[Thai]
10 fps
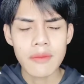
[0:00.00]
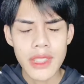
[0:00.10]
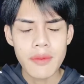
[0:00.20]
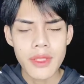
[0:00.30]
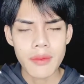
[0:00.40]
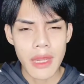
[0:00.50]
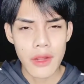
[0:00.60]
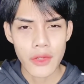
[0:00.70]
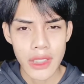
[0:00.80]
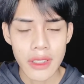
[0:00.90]
ที่บีพาว
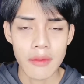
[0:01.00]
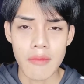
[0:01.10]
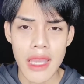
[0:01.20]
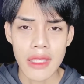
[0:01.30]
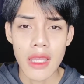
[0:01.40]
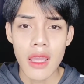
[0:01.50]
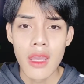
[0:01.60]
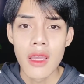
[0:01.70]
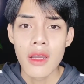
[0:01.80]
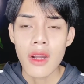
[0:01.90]
คลินิกมาเนี่ย
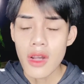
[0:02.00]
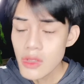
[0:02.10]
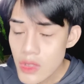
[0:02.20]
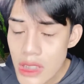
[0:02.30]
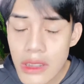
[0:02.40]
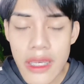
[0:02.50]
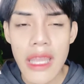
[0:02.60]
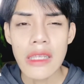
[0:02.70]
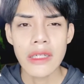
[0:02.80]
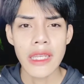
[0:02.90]
ก็รู้สึกได้
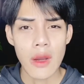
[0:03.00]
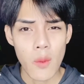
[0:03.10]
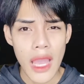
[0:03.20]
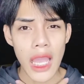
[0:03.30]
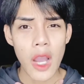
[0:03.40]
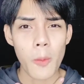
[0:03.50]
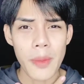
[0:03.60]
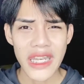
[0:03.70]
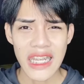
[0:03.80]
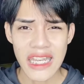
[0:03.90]
เลยนะว่าเขา
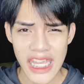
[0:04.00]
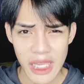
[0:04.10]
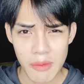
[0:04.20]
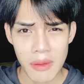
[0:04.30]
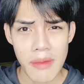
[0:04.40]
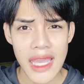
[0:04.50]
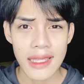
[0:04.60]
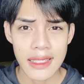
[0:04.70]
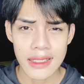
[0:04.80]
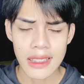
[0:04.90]
เป็นกันเองมากๆ
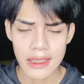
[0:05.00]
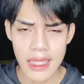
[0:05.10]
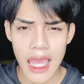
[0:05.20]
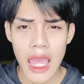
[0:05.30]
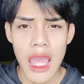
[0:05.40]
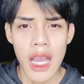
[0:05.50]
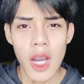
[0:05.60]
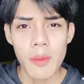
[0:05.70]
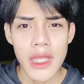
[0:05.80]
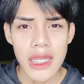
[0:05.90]
คลินิกเนี้ยเขา
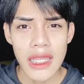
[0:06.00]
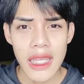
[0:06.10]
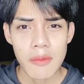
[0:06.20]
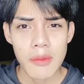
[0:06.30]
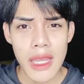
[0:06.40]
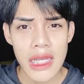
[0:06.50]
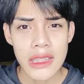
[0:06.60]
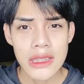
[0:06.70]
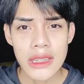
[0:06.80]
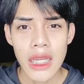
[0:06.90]
เป็นกันเองมากๆ
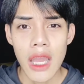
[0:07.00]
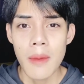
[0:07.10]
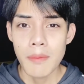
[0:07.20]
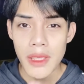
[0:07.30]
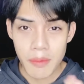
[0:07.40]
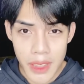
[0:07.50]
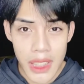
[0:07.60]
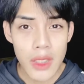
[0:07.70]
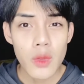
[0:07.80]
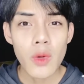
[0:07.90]
คือ
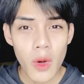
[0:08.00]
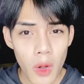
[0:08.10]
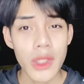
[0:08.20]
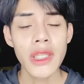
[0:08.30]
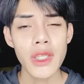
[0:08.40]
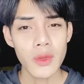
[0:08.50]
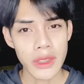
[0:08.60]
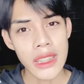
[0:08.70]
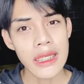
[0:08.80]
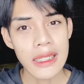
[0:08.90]
พี่ๆทุกคนที่อยู่
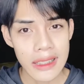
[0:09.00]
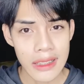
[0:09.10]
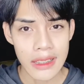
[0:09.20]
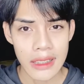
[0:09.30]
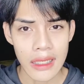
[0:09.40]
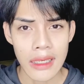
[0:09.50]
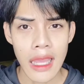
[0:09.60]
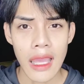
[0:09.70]
ที่คลินิกนั้นน่ะ